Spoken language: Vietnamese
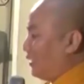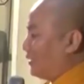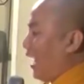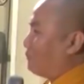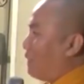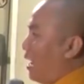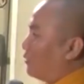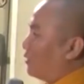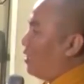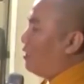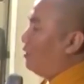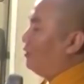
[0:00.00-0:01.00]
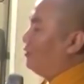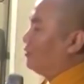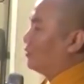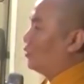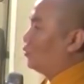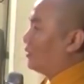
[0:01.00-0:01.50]
cái tàn bạo đó
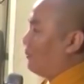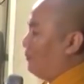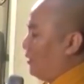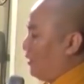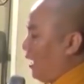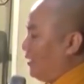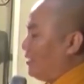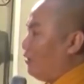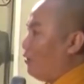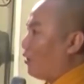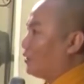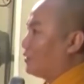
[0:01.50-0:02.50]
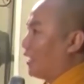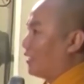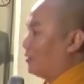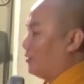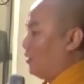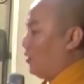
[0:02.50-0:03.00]
chúng ta mới đánh dấu hỏi rằng